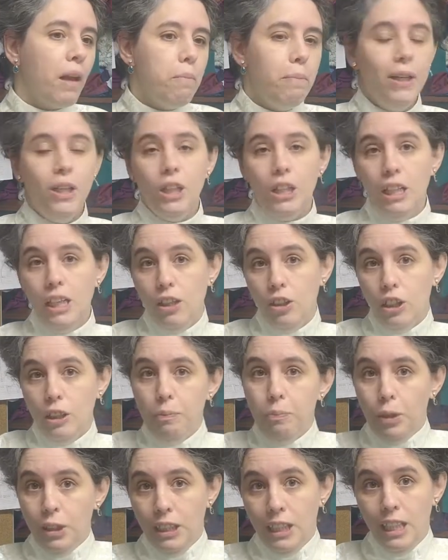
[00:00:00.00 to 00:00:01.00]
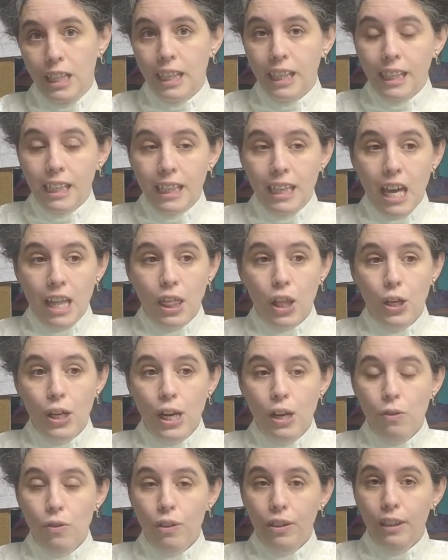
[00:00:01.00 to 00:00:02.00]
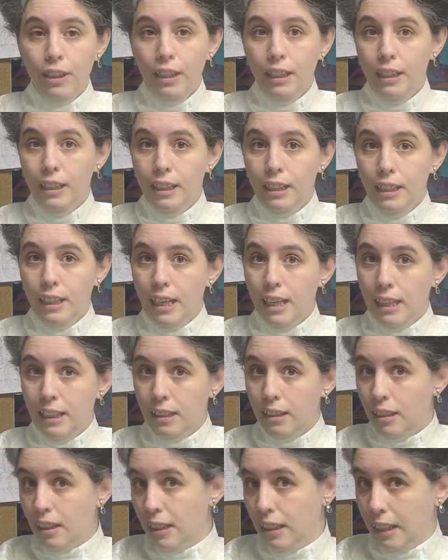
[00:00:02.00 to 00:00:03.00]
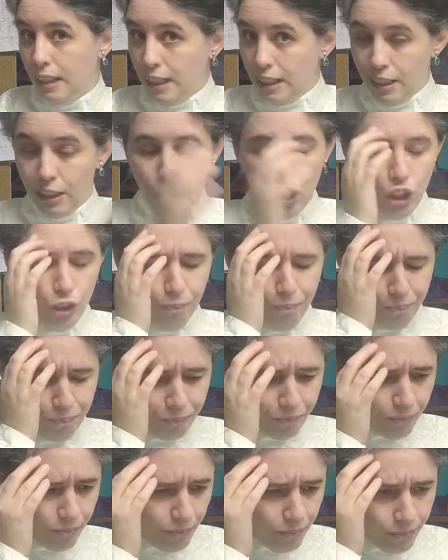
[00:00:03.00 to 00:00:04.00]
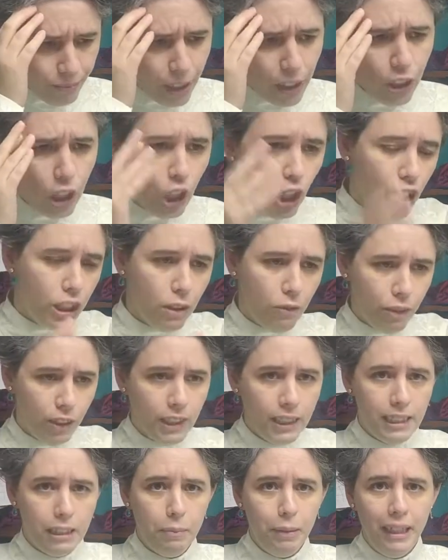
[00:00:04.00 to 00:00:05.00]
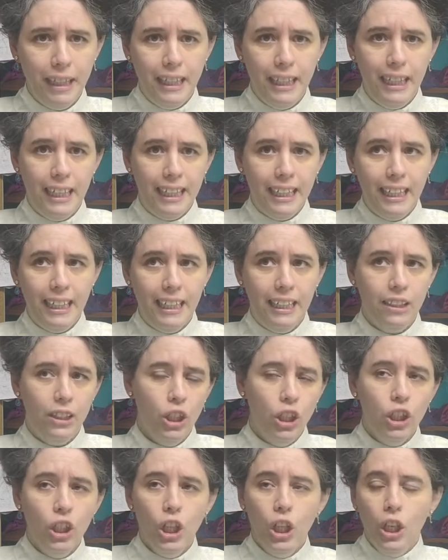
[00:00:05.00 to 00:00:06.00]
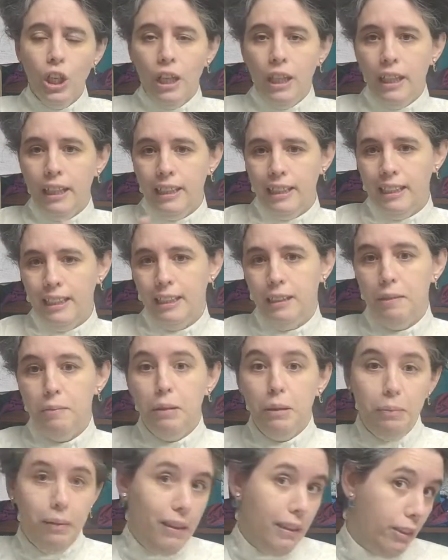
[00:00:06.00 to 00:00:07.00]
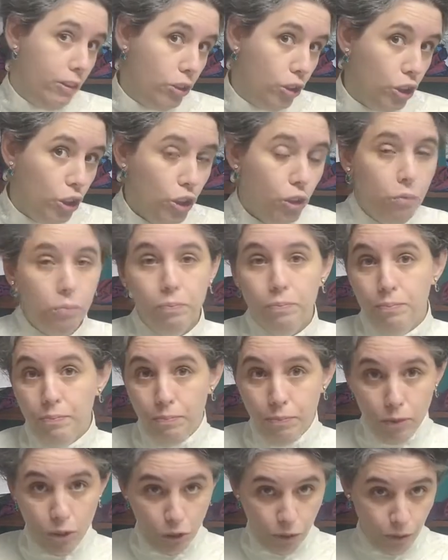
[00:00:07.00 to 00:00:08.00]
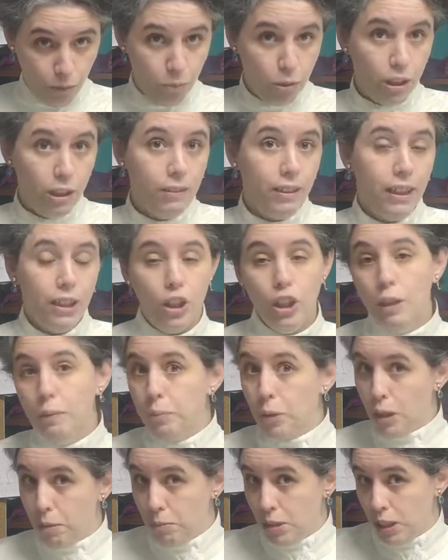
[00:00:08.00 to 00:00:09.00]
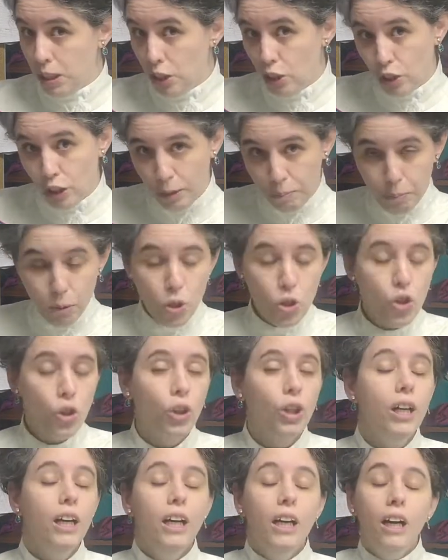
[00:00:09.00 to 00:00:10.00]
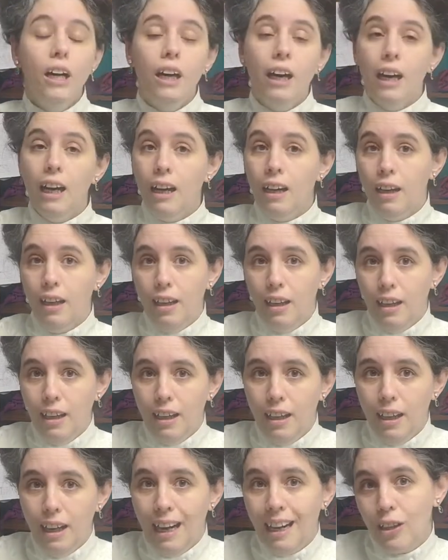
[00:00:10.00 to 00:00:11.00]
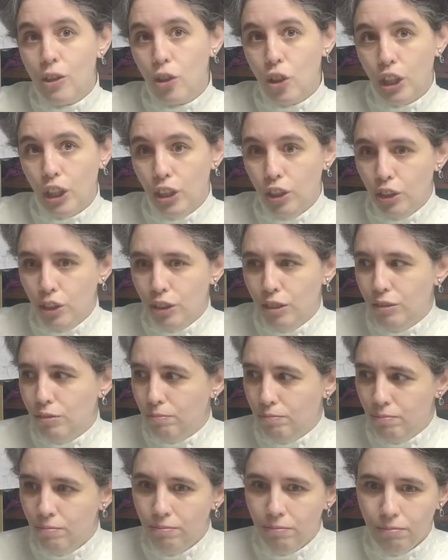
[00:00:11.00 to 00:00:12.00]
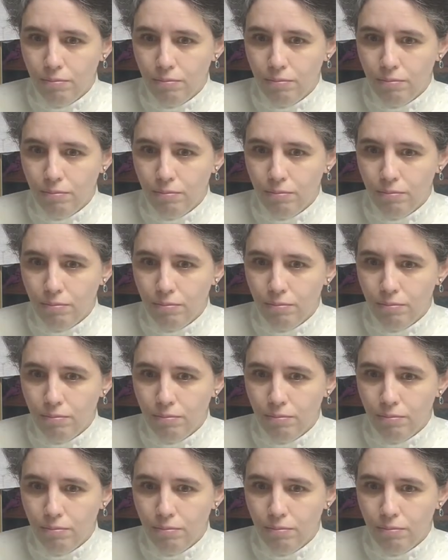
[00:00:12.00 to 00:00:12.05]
Pero claro, después de la recreación, de la recreación, pero que es el fin de semana de la recreación, eh, mi marido y yo mm, nos fuimos de vacaciones porque mi señor esposo ha, ha cogido